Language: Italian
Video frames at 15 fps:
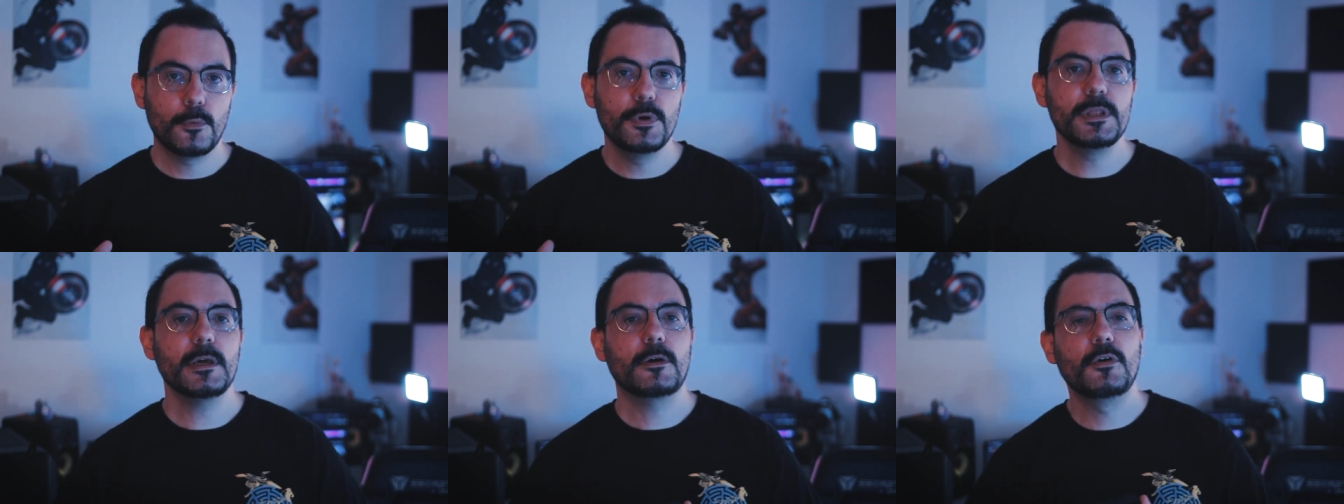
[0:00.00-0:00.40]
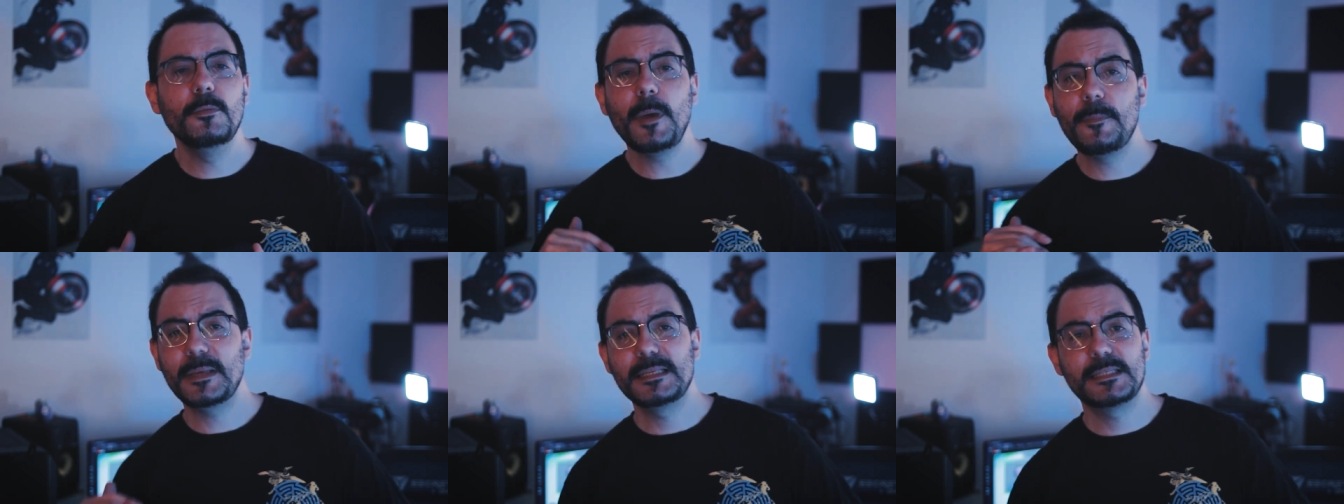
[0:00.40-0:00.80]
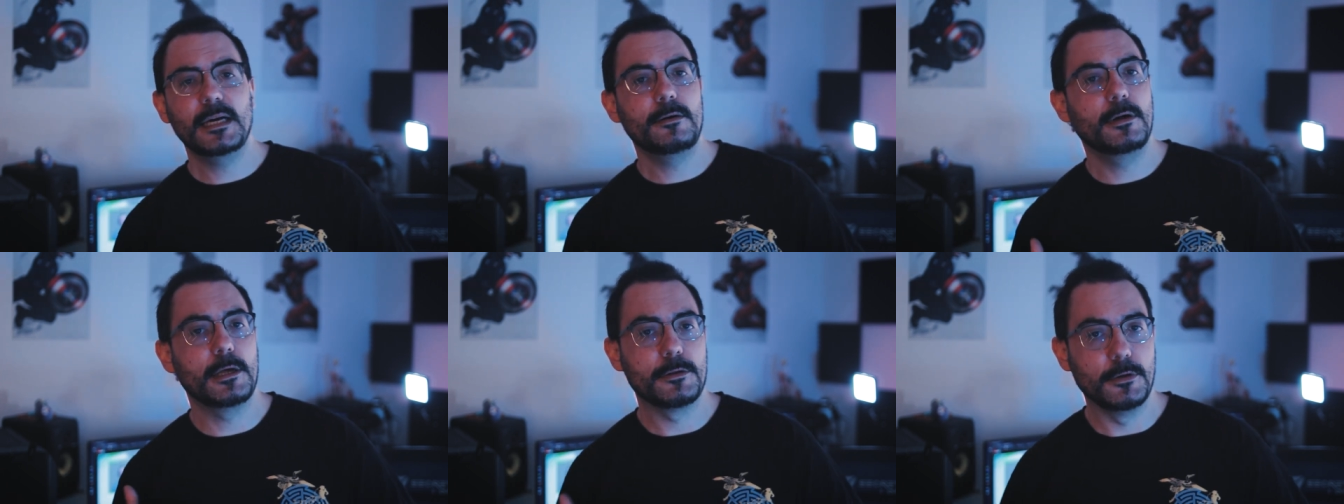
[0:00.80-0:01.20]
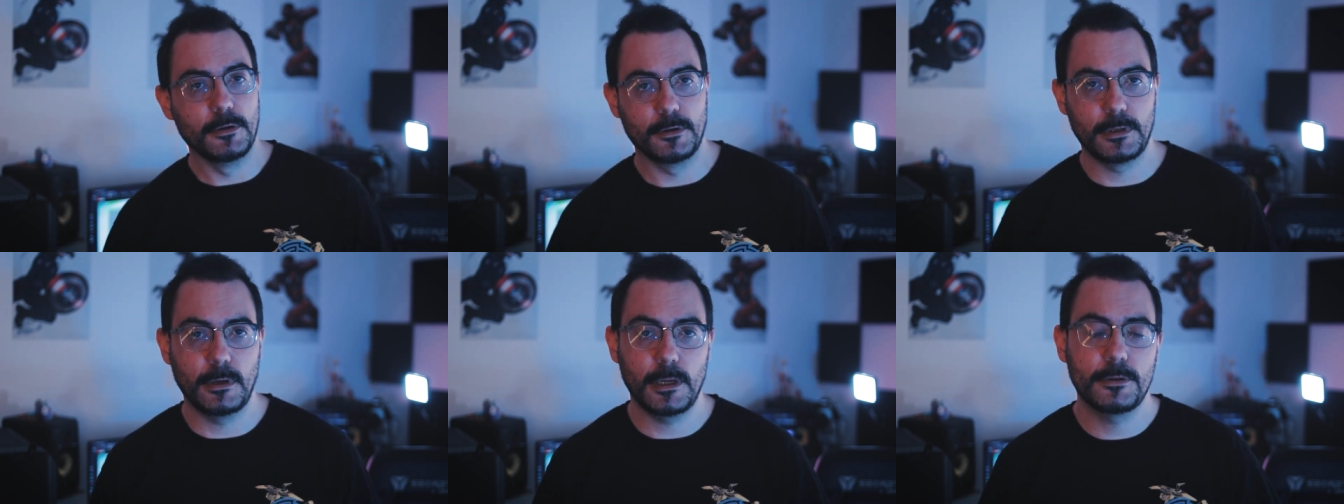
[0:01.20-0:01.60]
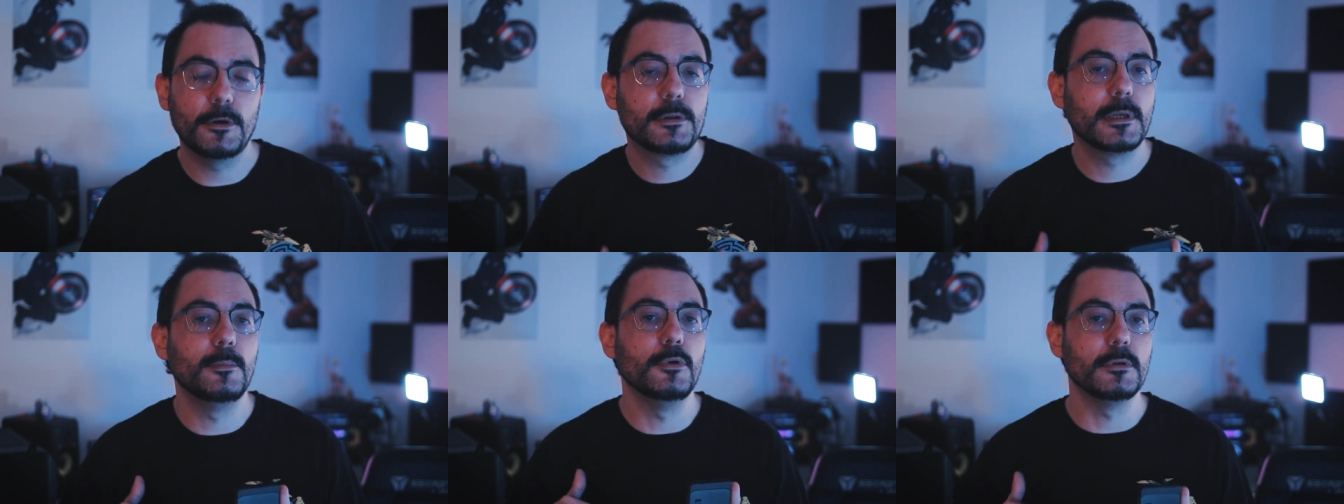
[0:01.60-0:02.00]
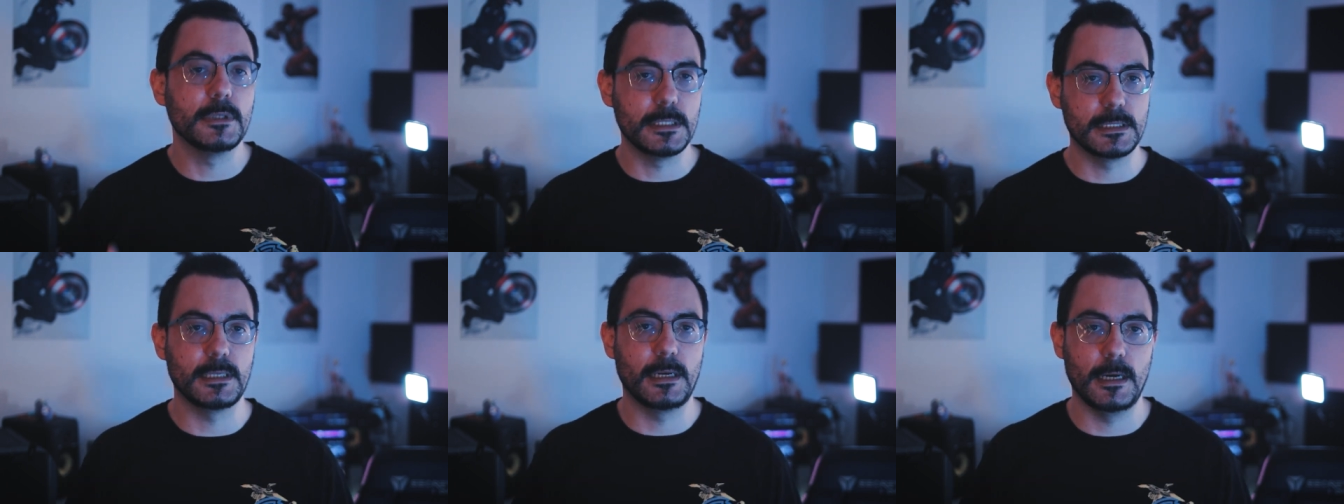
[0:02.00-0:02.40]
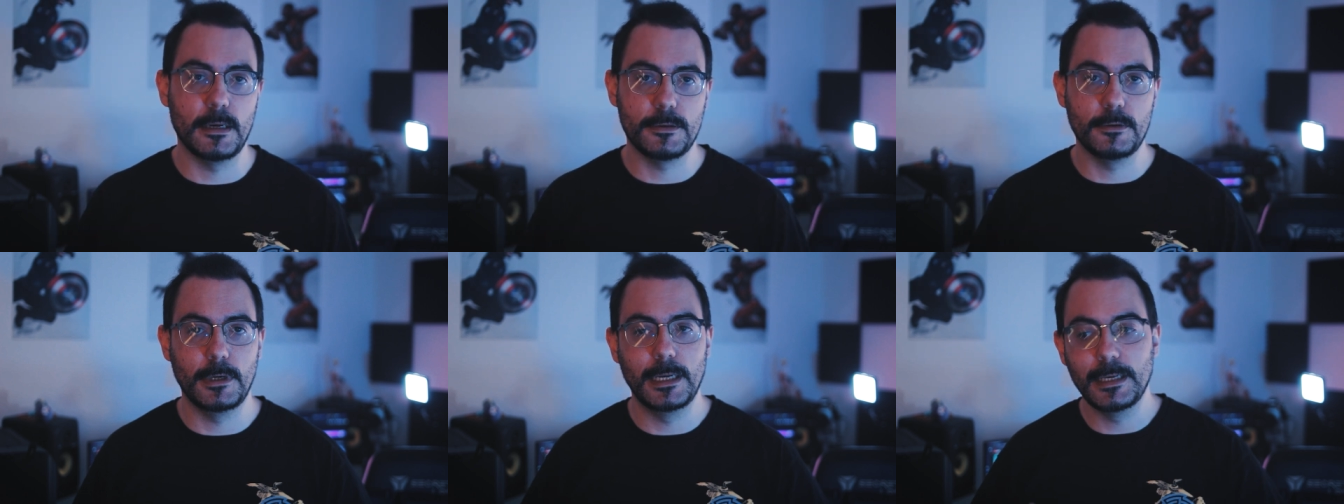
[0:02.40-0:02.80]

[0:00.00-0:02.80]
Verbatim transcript: Quindi è come pensare a una torta, una torta multistrato.